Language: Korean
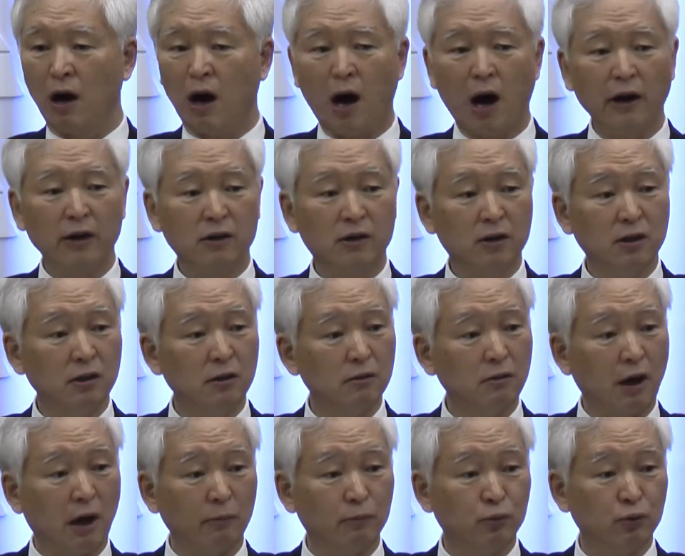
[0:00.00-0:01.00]
IT는
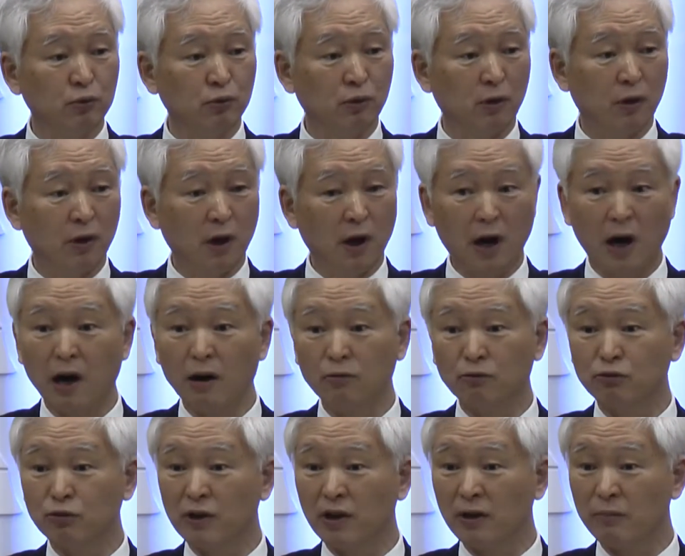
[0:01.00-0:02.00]
앞으로
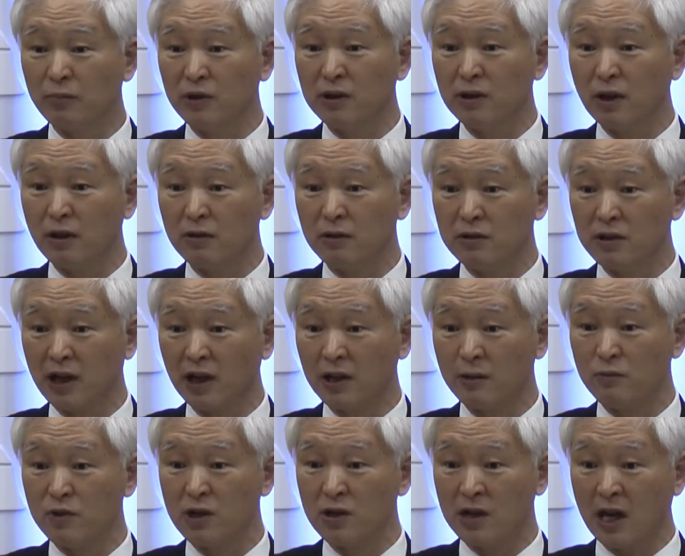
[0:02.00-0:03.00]
한국의 미래를
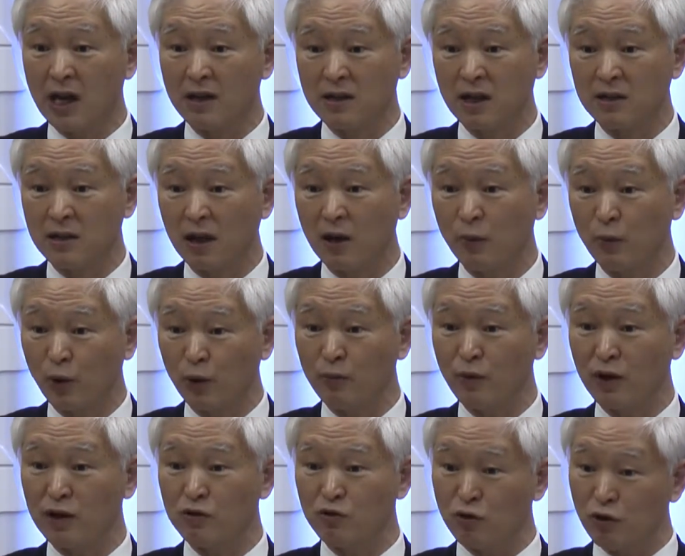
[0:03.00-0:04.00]
책임질 4차
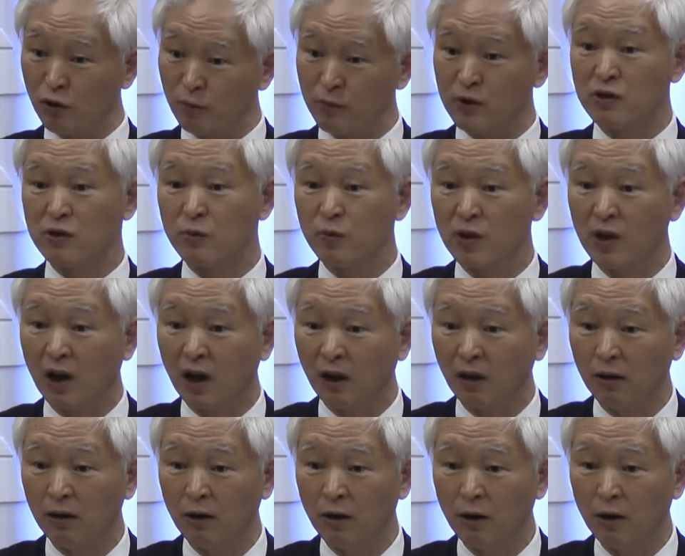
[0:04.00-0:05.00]
산업혁명인 줄로
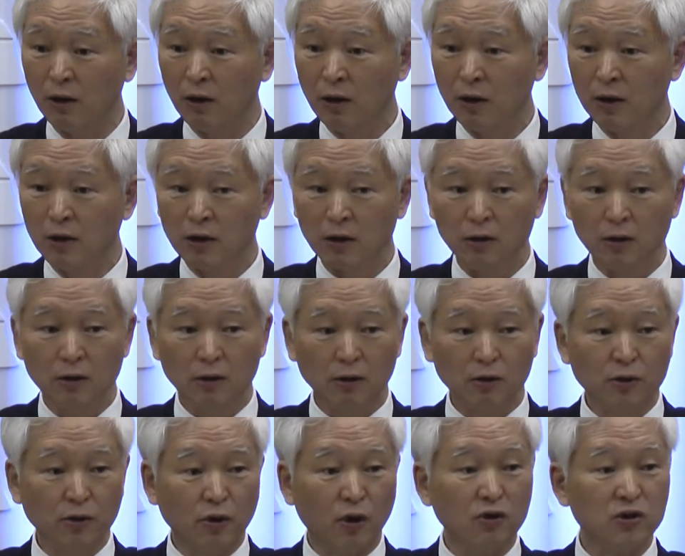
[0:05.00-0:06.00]
믿습니다.
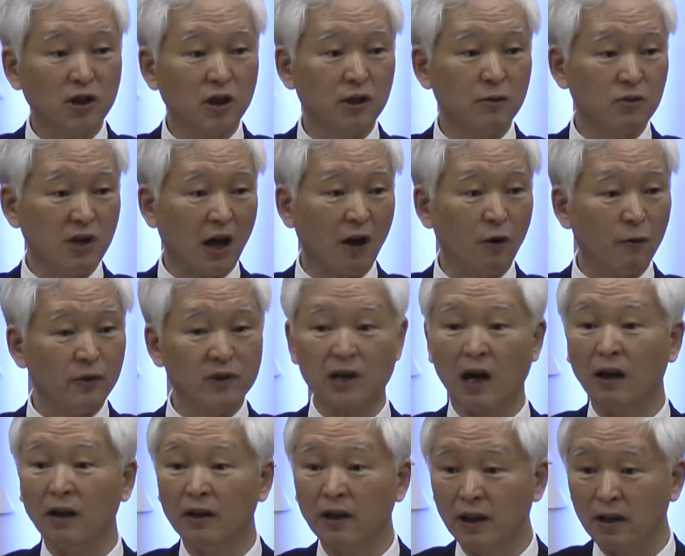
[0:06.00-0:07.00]
그 형제님 사업이
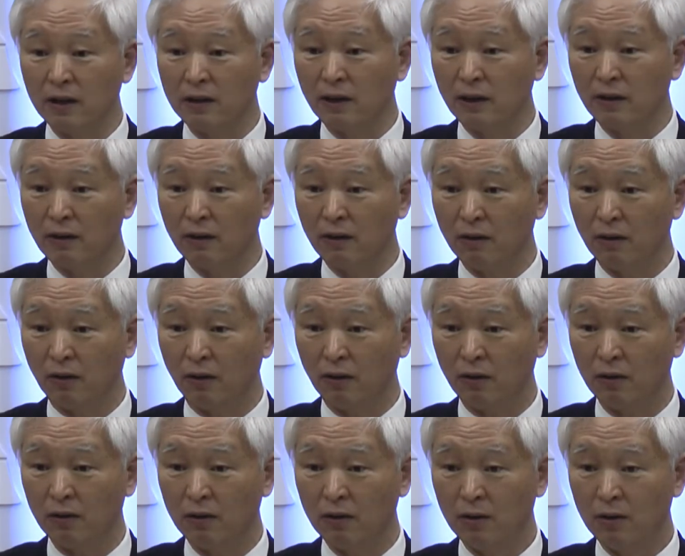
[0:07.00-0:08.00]
잘 돼야
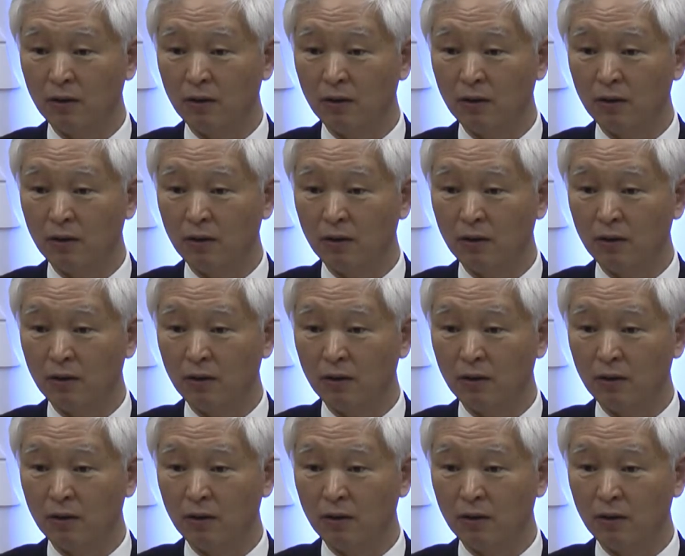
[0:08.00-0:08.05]
돼요.